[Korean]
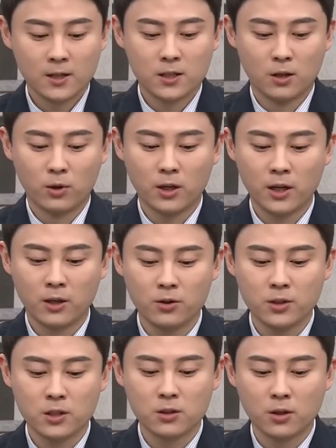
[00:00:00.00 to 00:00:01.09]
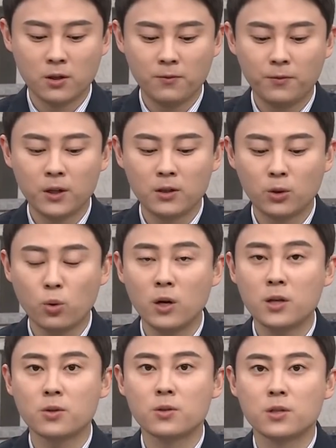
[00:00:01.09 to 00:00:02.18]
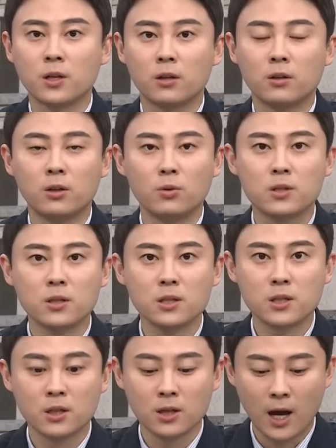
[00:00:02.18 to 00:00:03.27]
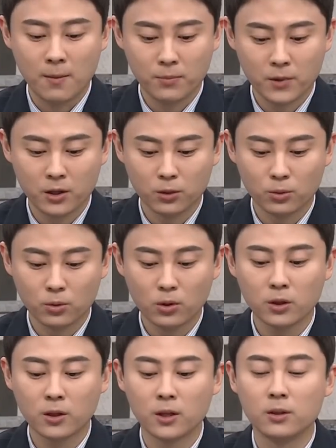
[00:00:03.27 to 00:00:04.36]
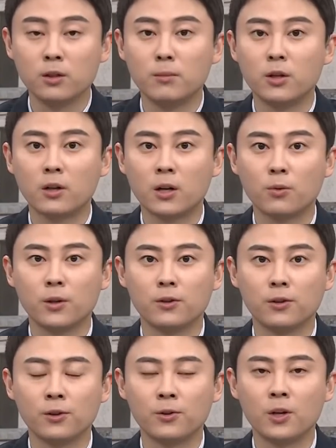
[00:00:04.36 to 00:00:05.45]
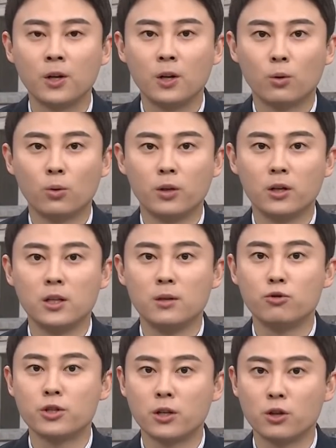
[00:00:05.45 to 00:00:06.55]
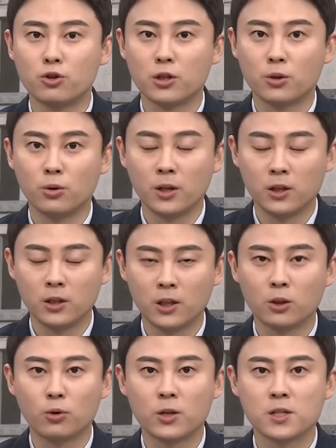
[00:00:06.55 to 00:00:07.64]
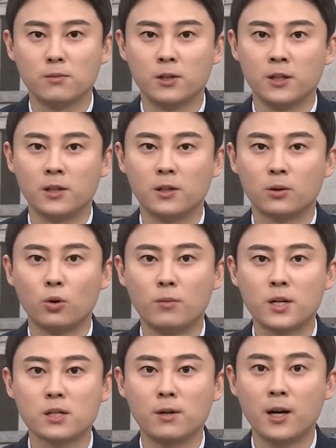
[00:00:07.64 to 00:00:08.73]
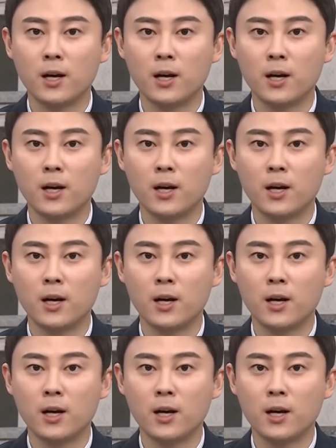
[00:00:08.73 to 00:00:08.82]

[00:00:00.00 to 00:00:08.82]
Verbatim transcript: 자, 월가 이런 지적은 페드의 통화 정책 그리고 증시 앞날에도 커다란 의미를 갖고 있는데요. 오늘은 이 문제를 주제로 얘기 나눠보겠습니다. 도움 말씀에